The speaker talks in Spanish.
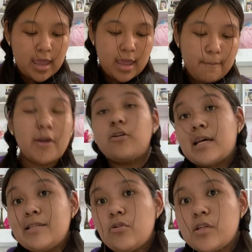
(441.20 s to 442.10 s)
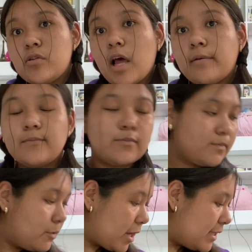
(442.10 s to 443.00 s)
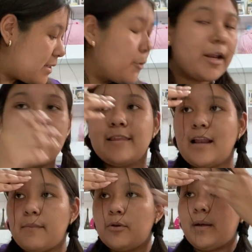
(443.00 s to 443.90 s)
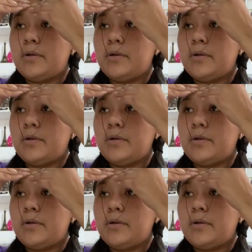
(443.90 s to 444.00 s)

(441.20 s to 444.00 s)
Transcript: pero casi no se nota, porque está muy clarita la pluma.